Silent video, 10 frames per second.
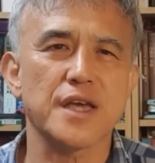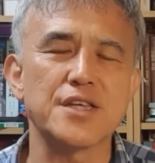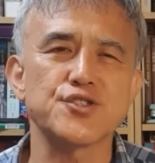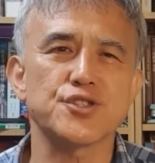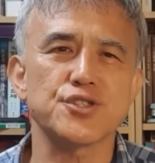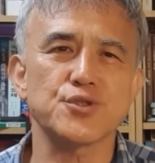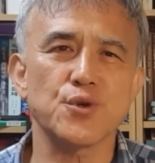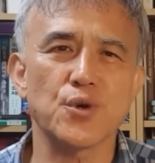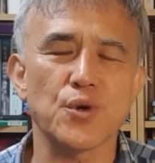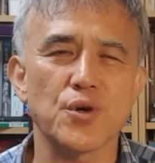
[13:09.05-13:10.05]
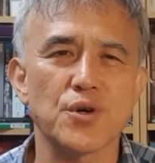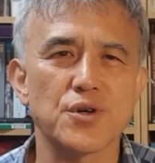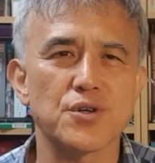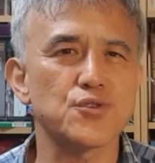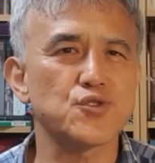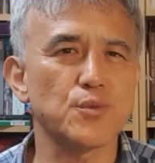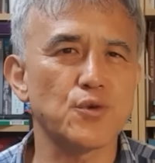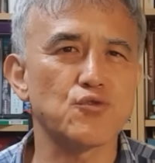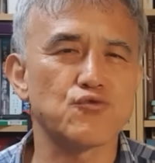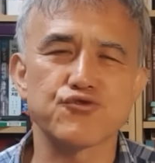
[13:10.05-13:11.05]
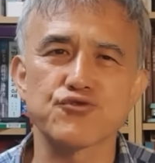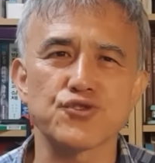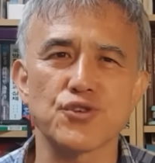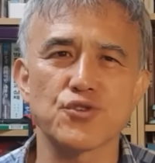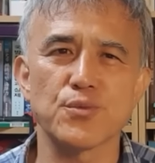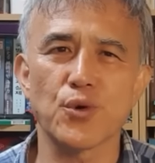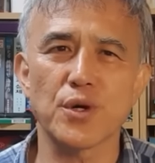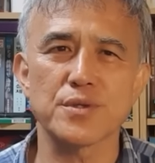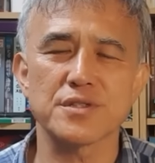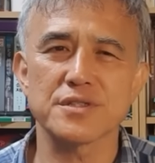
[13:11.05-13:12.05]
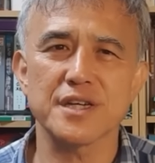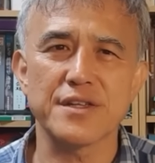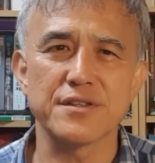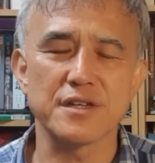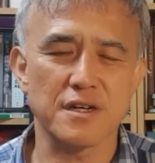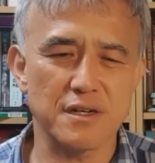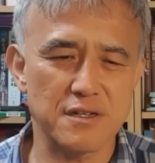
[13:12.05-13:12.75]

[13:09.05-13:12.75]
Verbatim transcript: NCG도 그것도 뭐 구두선이고 뭐가지 않느냐.